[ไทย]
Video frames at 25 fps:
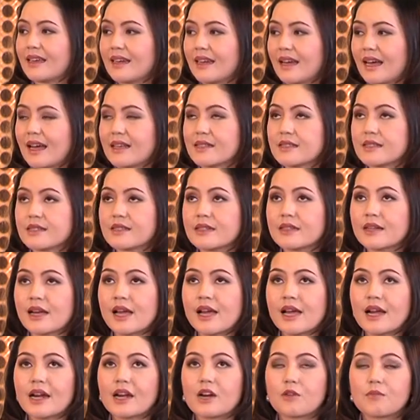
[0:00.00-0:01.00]
นะคะ ซึ่ง
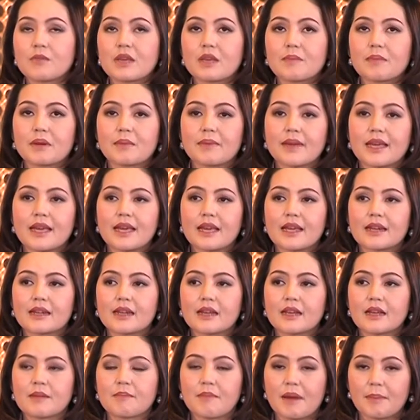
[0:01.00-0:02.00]
เรามีประเภท
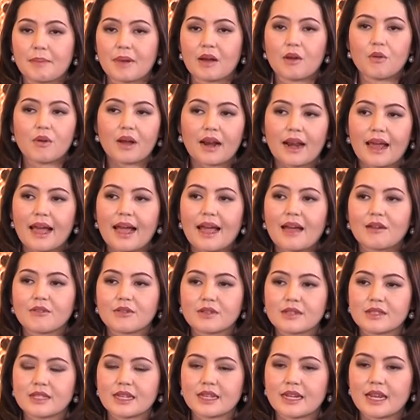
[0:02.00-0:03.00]
แบบคร่าวๆ
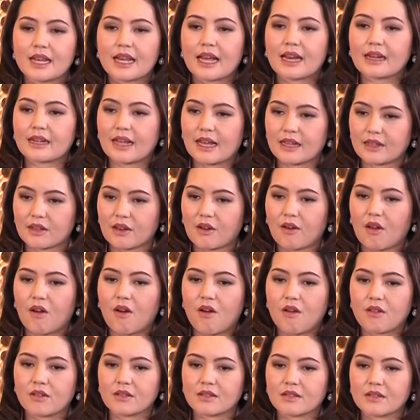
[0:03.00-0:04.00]
คือใช้ในการคัดกร
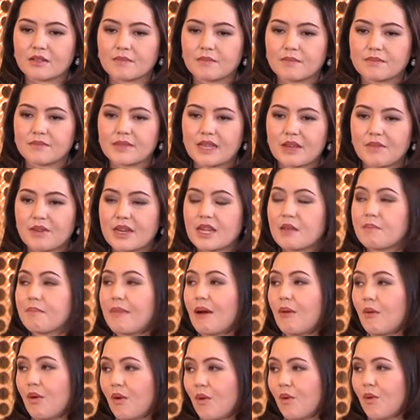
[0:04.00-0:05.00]
อง คือใช้วิธี
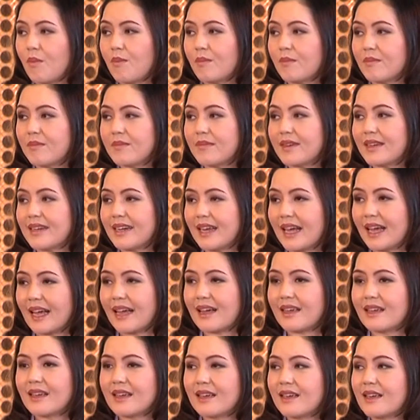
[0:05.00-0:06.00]
เป่าลมนะคะ
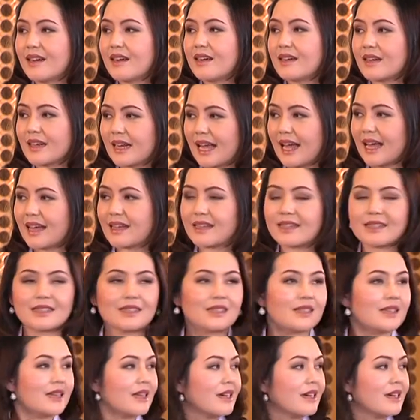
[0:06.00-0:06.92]
เป่าลมค่คะ